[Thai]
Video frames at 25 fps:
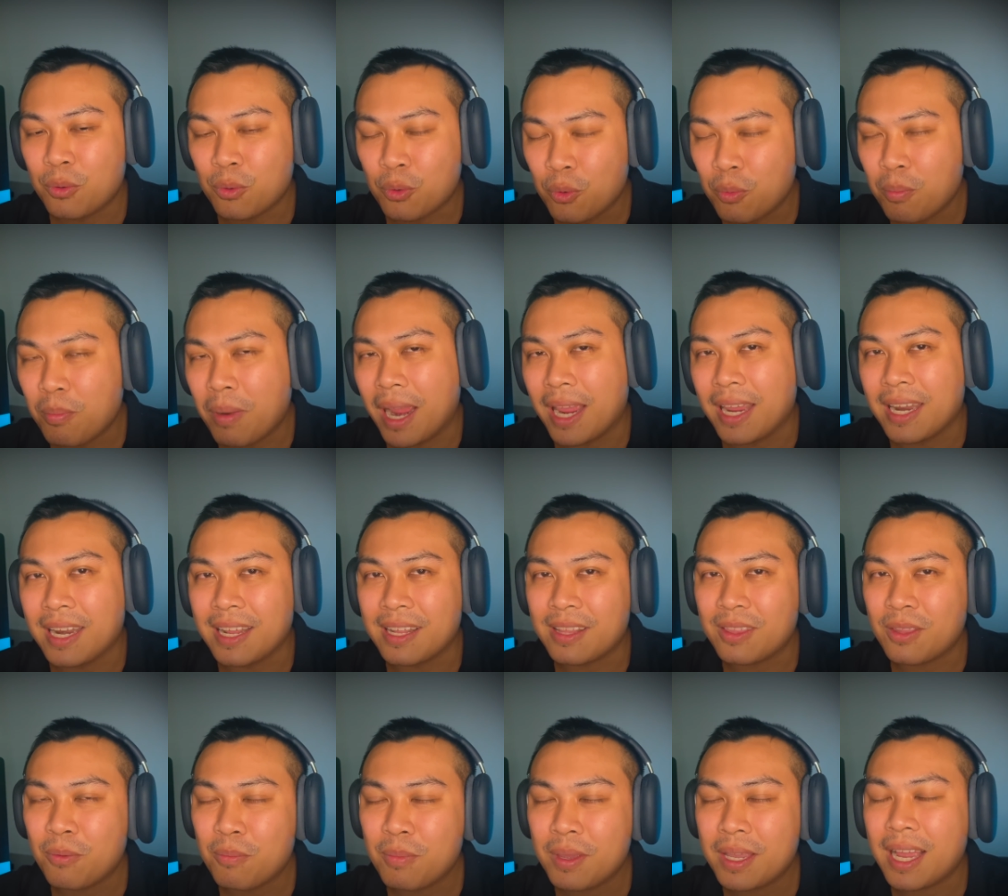ทุกๆใบเนี่ย
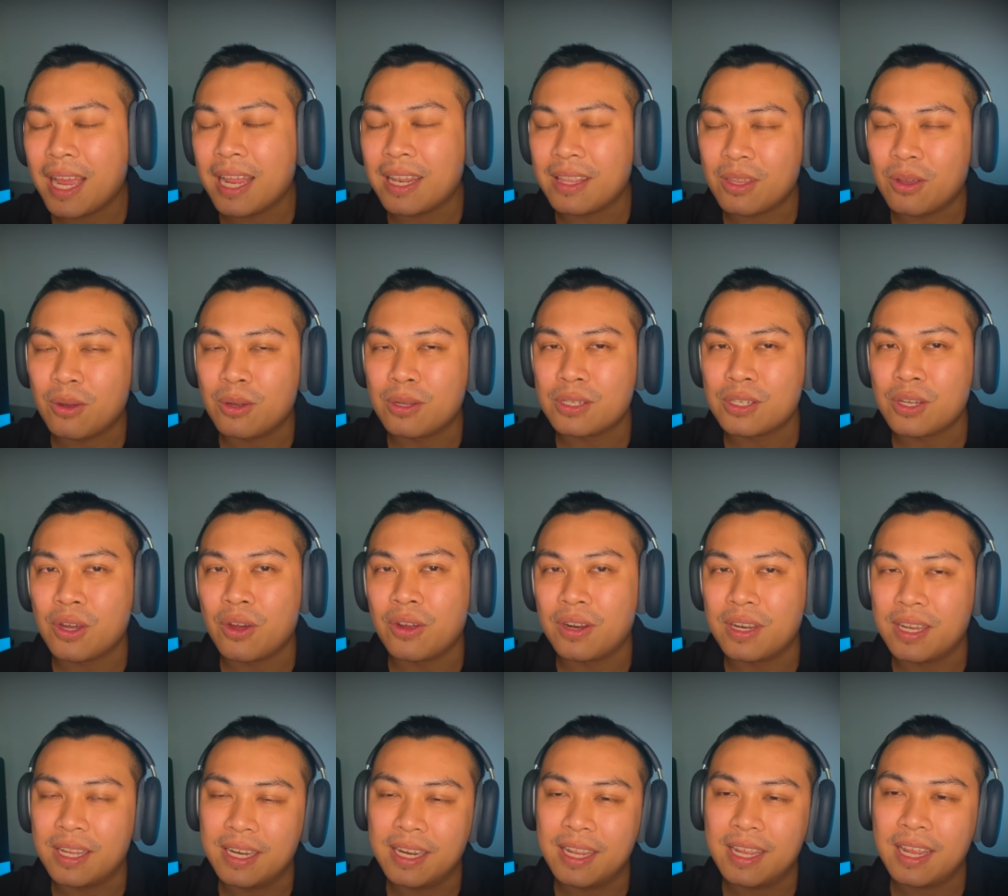ต้องมีการต่อจอ
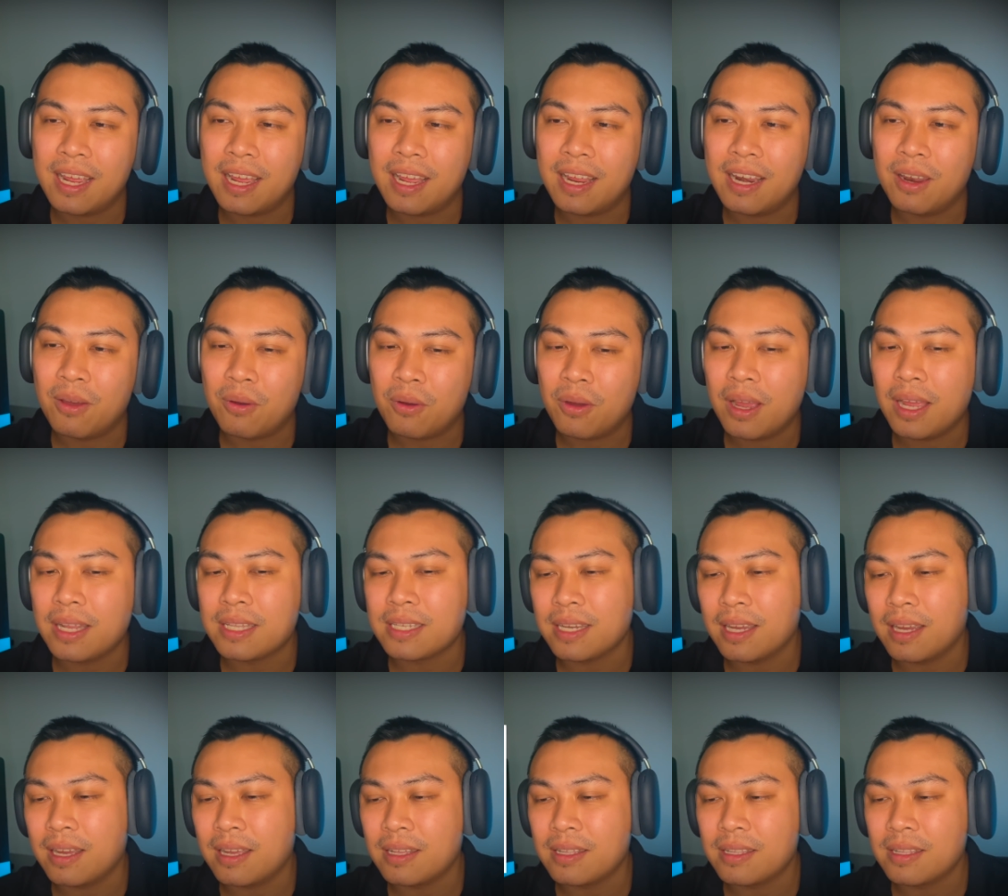ทีนี้เราก็อาจจะ